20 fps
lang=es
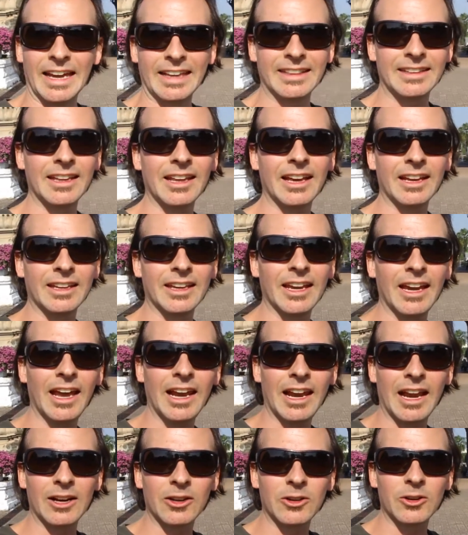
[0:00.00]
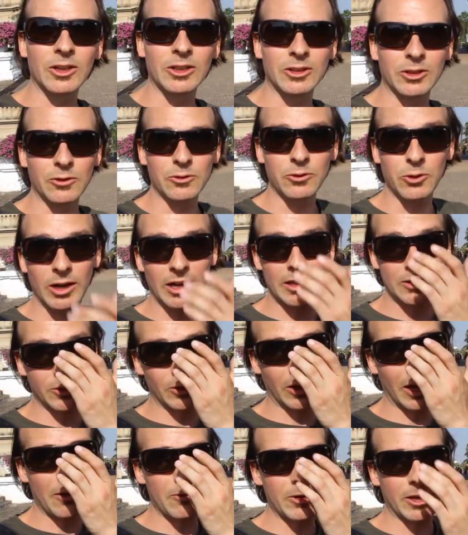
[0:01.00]
Este de aquí es el Arco de Triunfo de la
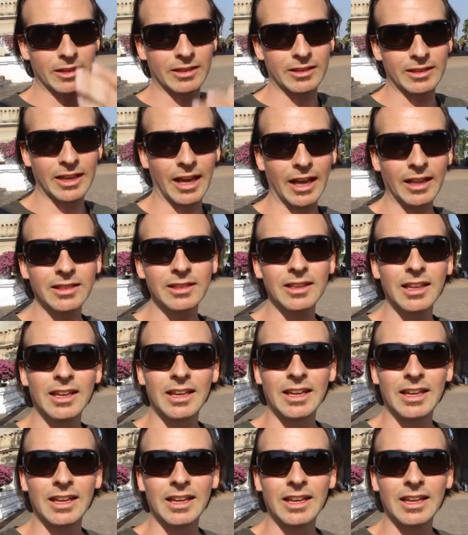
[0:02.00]
ciudad de Vientiane